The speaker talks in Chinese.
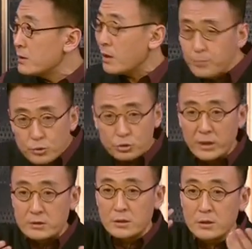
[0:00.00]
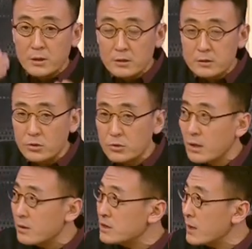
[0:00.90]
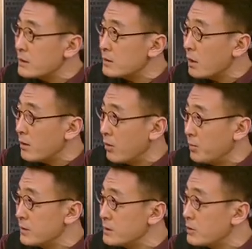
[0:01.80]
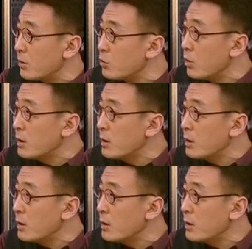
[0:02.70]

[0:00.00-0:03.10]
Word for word: 她不选择走向家庭当老婆这条路，